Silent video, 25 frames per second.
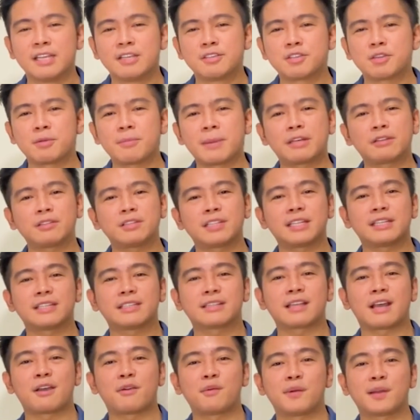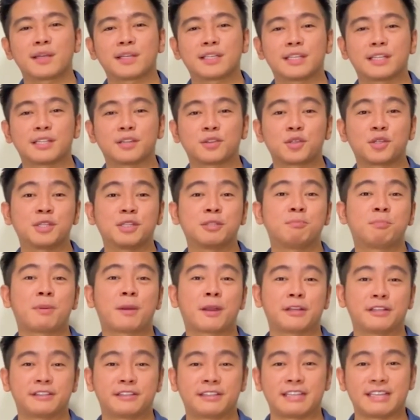So, meron tinatawag na third
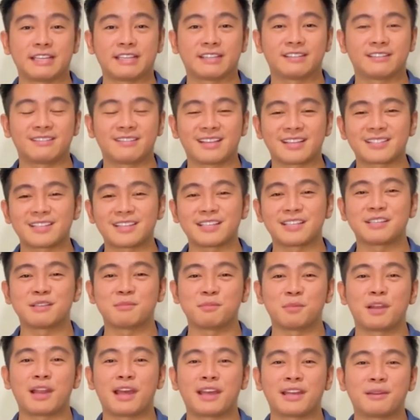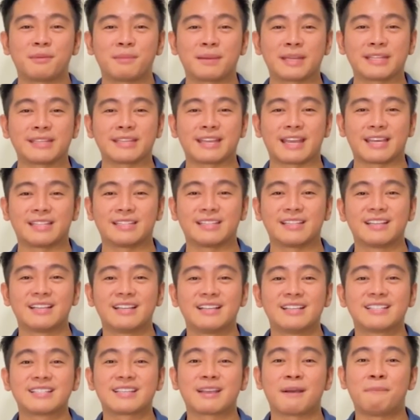party. Nagsisimula naman yan
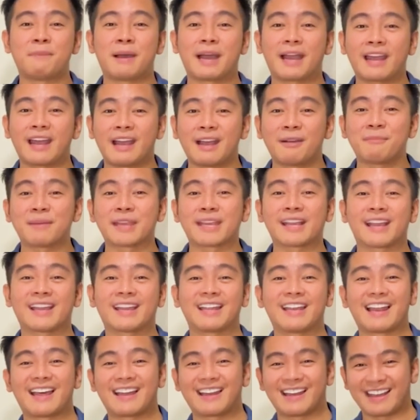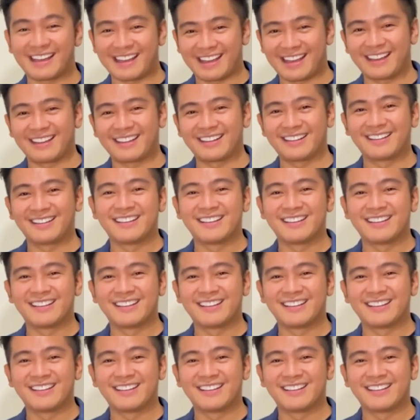sa baka may kakilala ka.